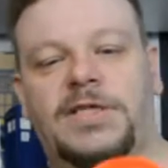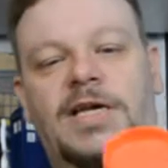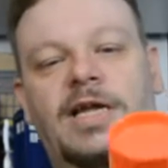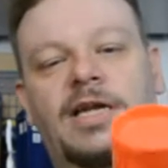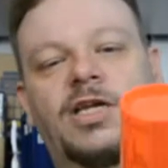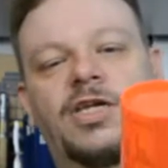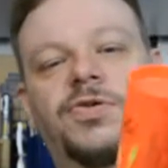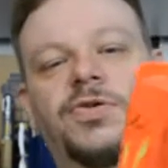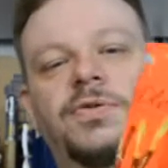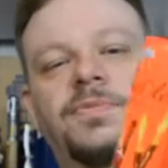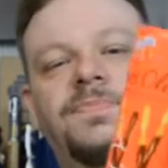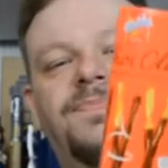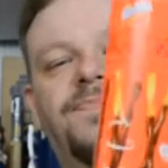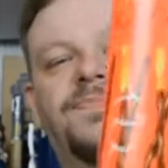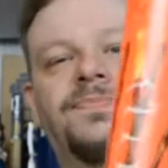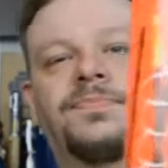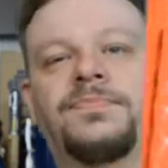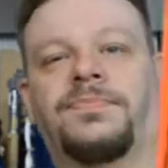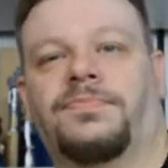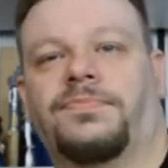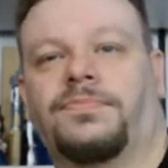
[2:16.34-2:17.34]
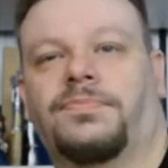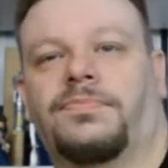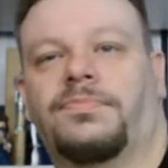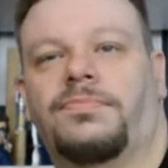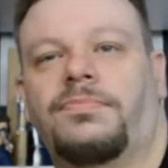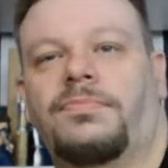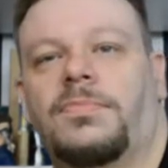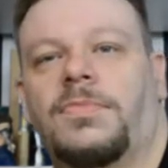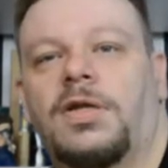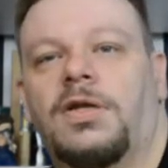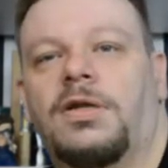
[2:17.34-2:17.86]
kenne ich schon.
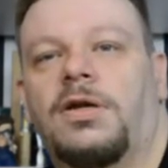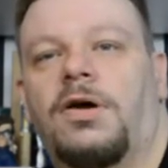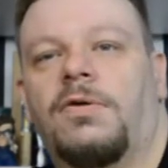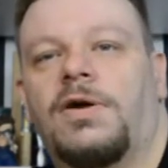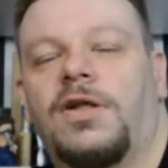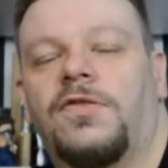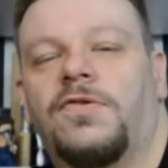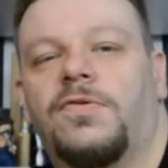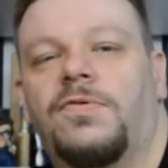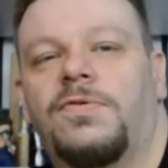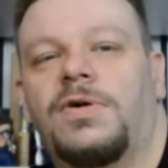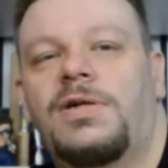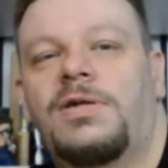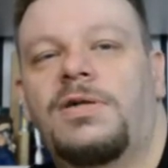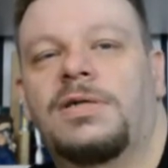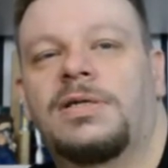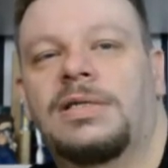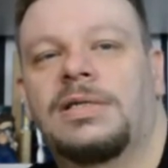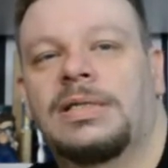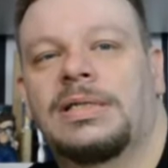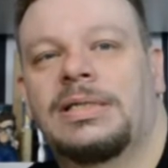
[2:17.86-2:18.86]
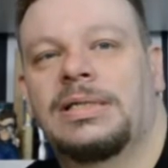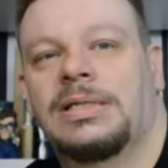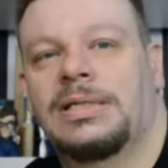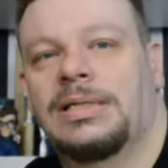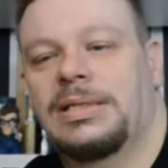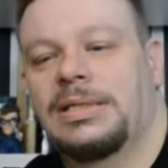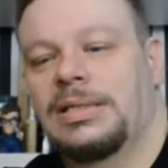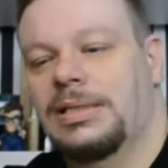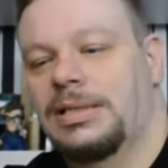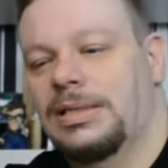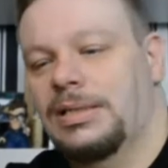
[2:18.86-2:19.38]
Auch ganz cool.
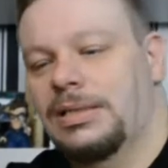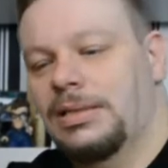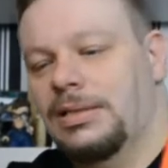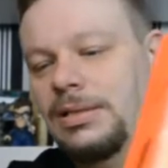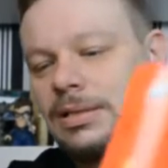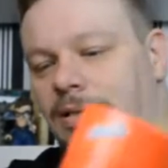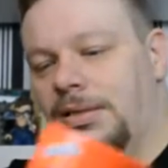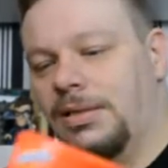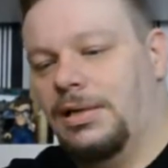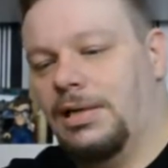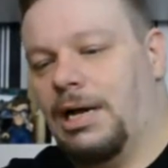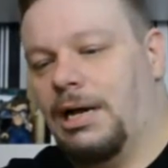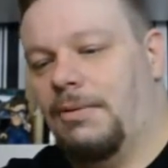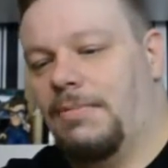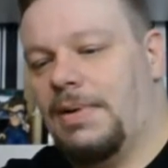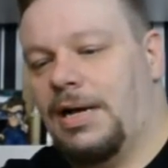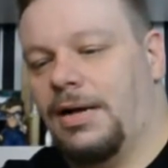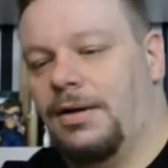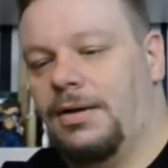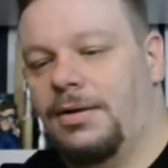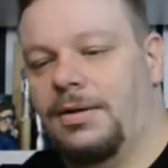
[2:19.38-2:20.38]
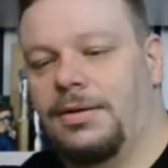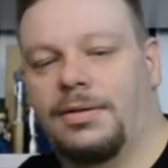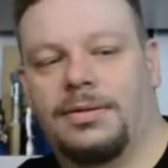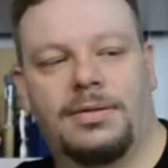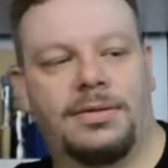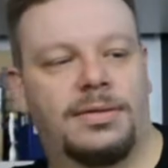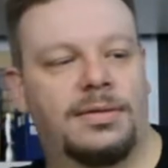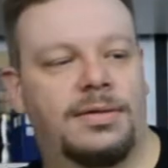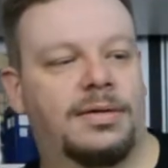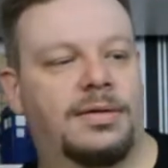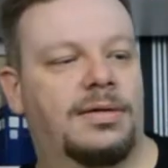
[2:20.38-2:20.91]
Das Kann man machen.
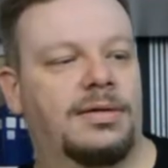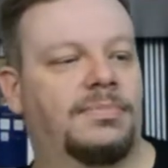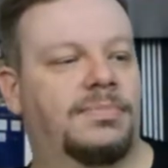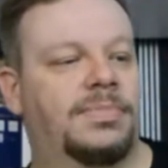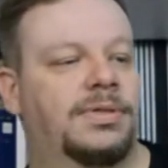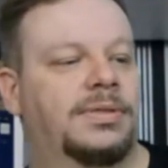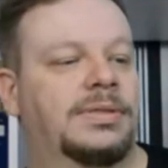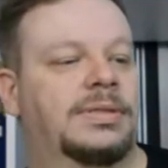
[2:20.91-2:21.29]
Ähm,